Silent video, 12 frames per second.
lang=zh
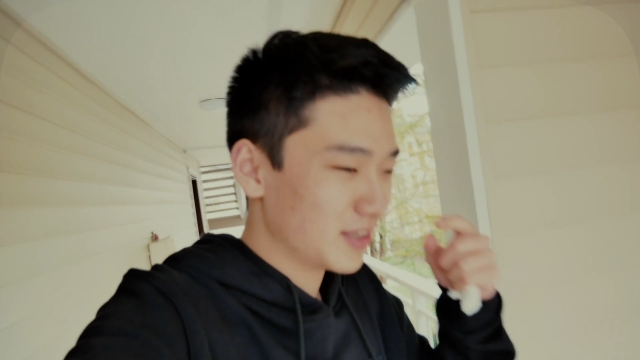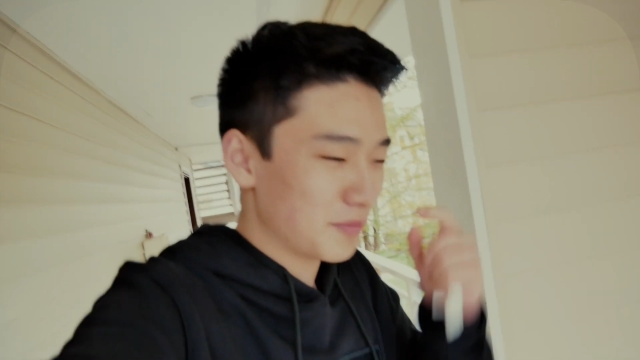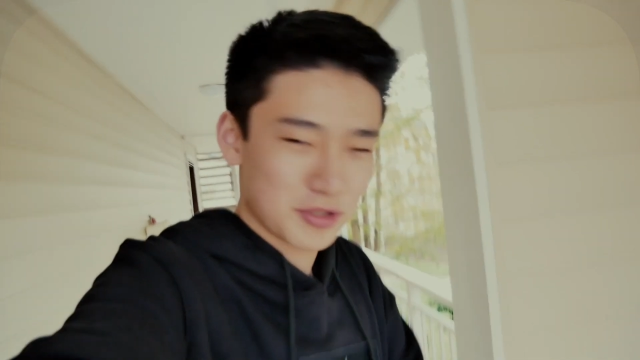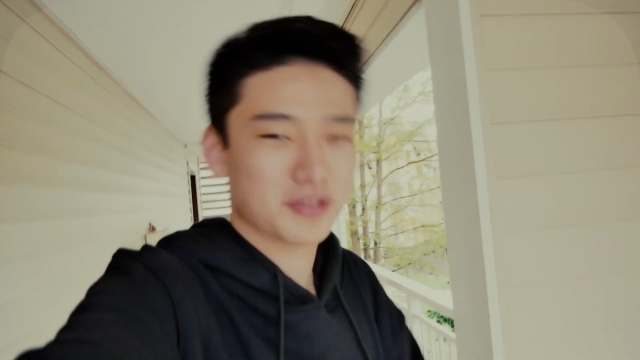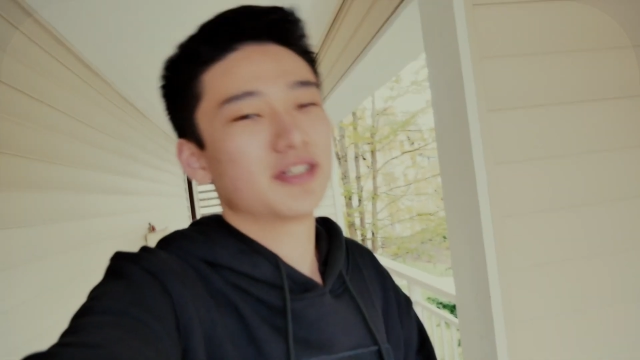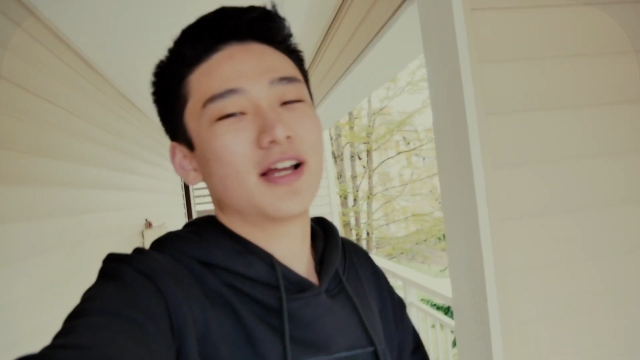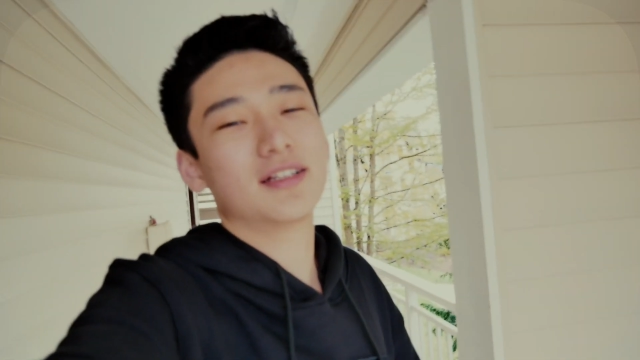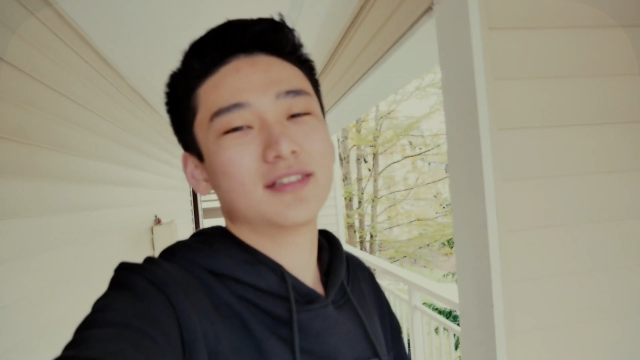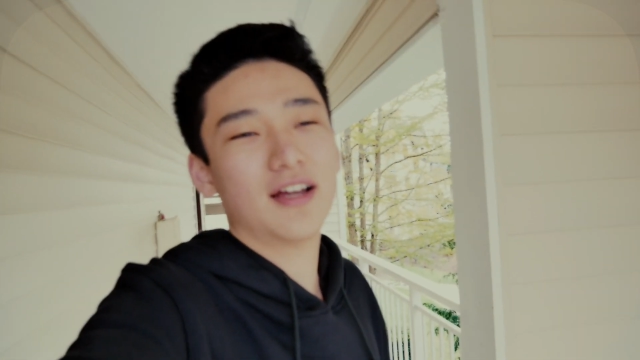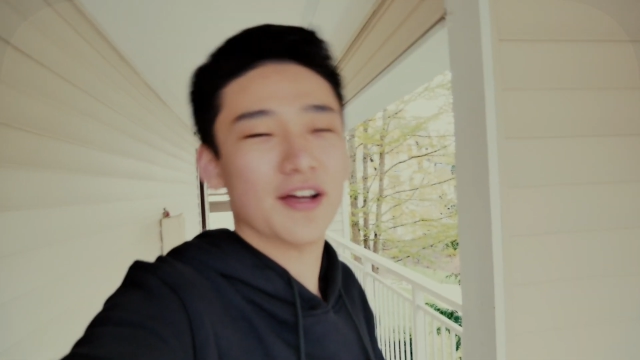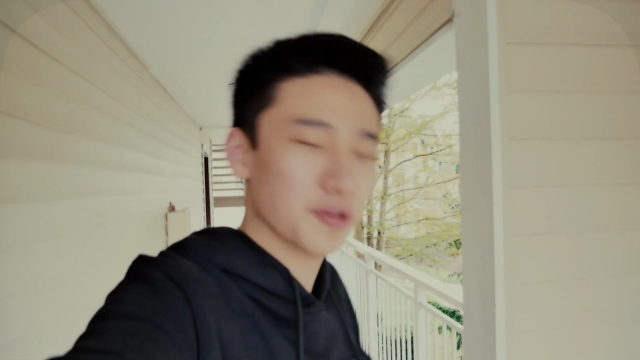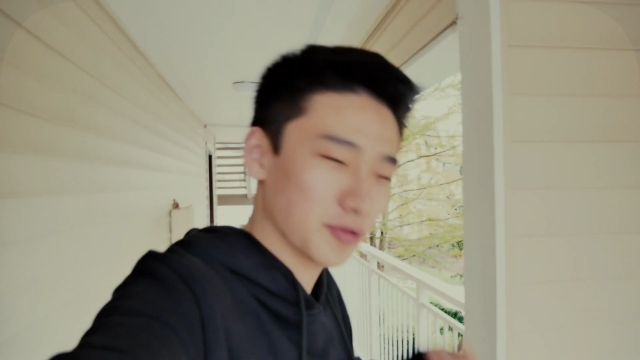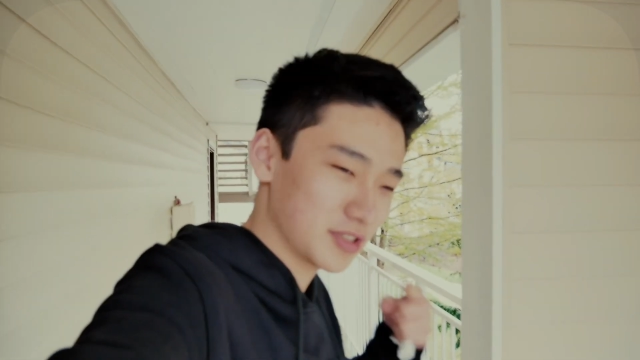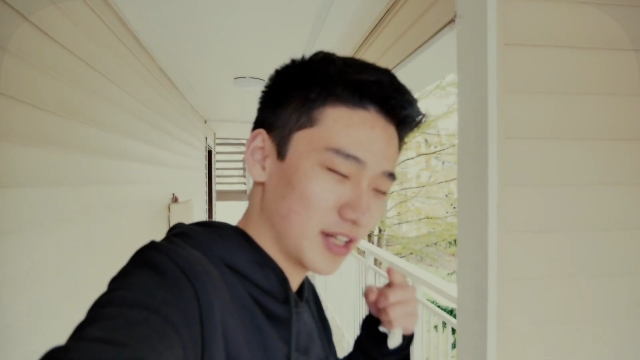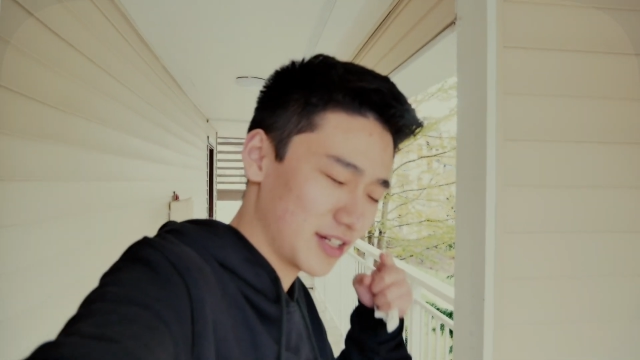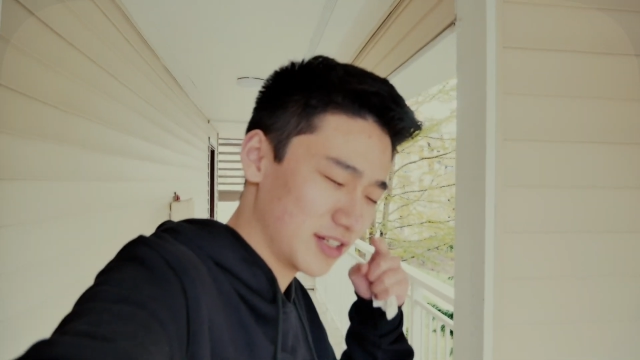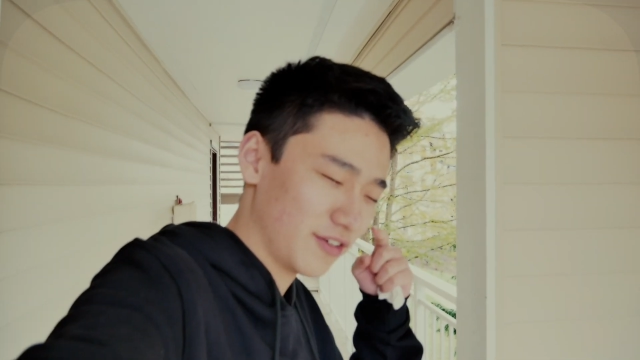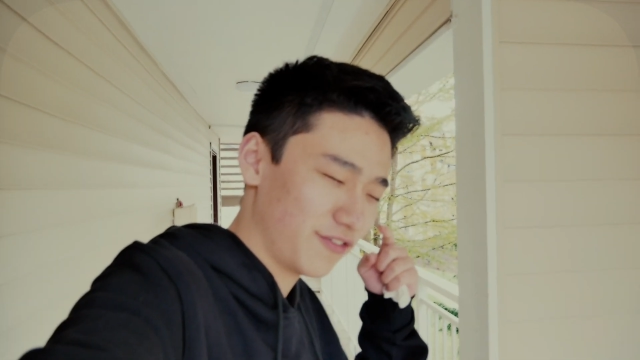那么就是这样子啊，用起
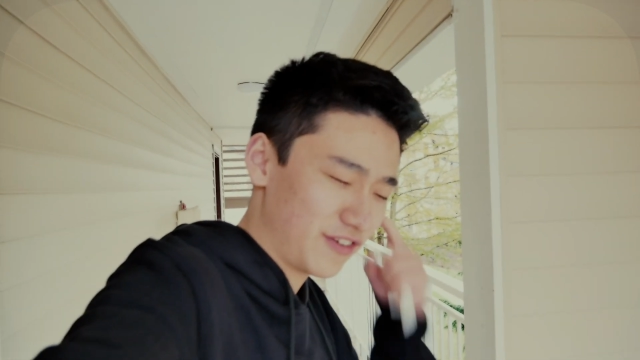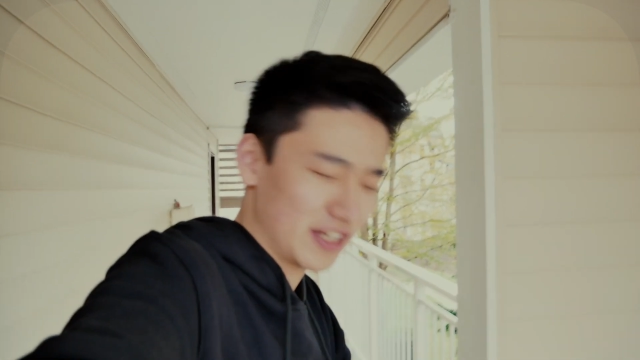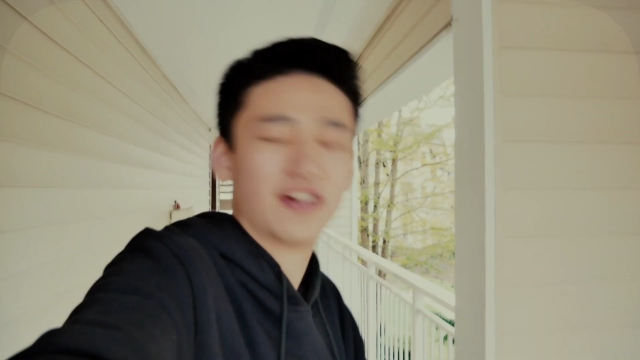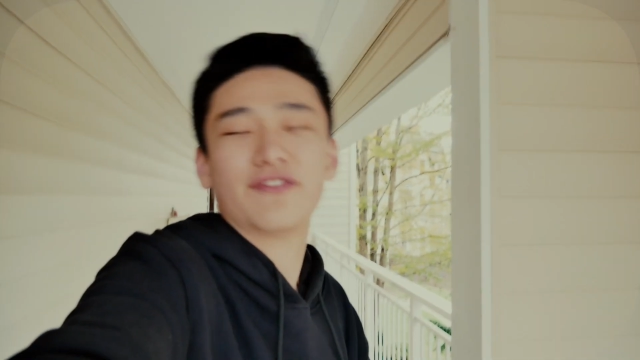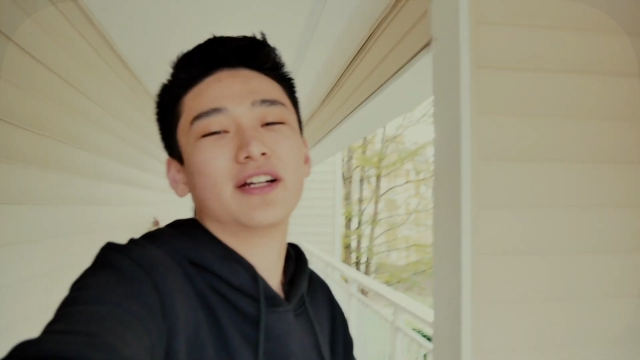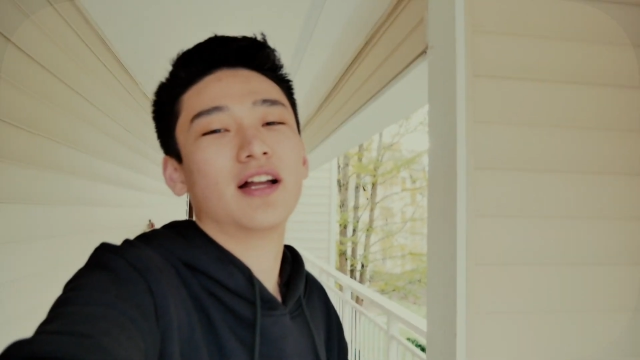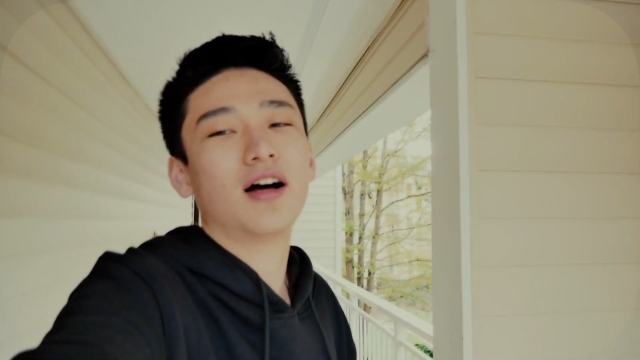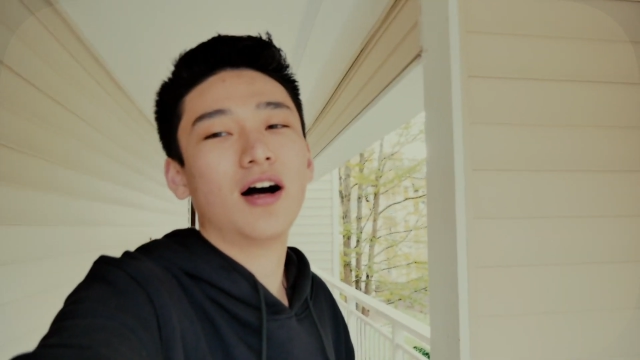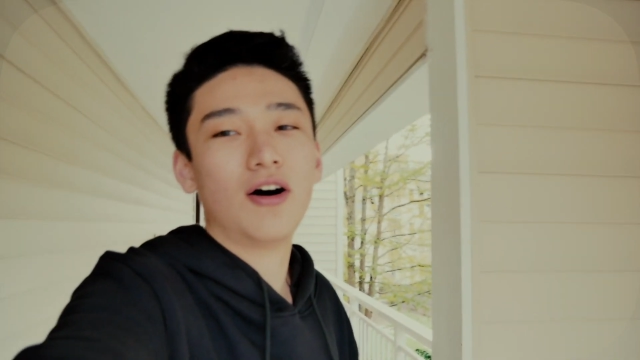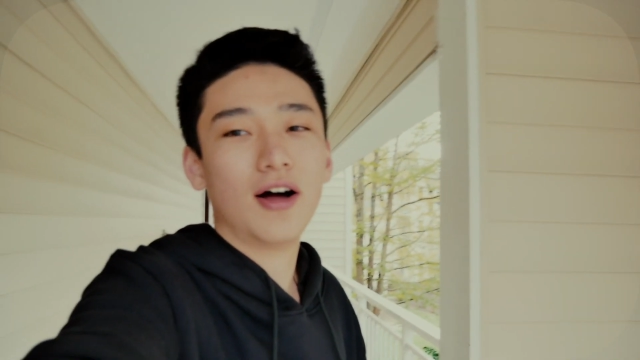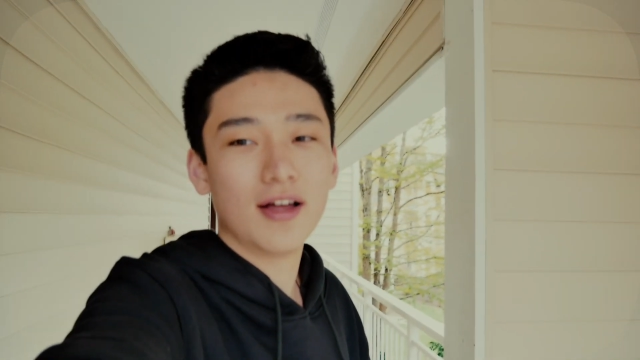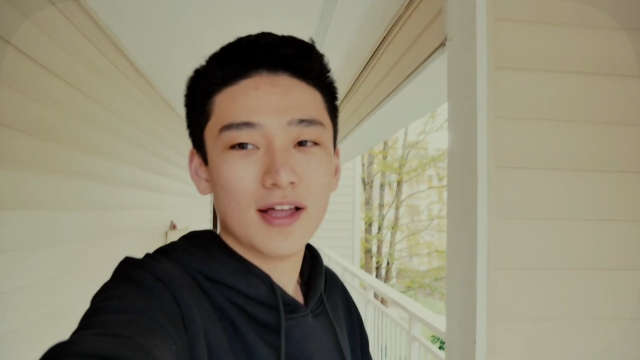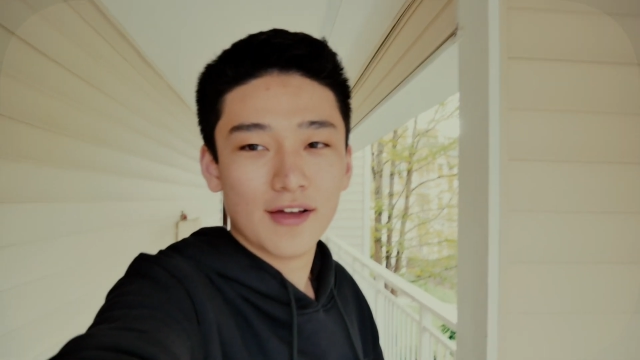来真的非常非常好，